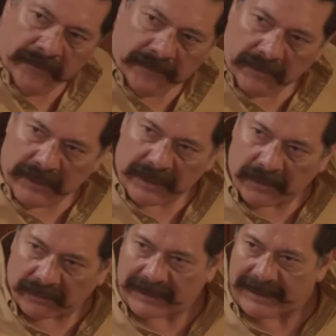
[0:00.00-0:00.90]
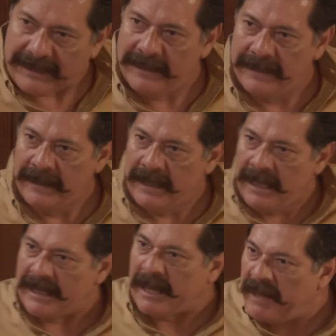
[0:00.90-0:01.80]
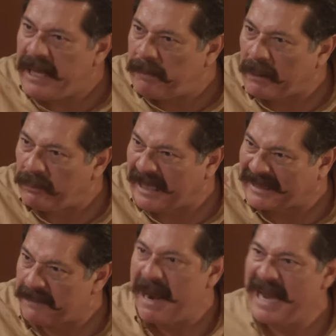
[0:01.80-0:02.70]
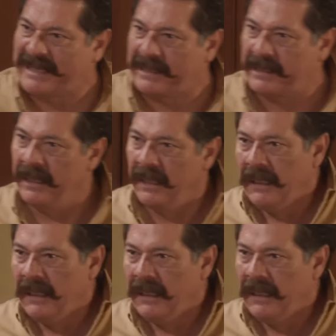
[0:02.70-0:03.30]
Fui un idiota. Debí preguntarte más.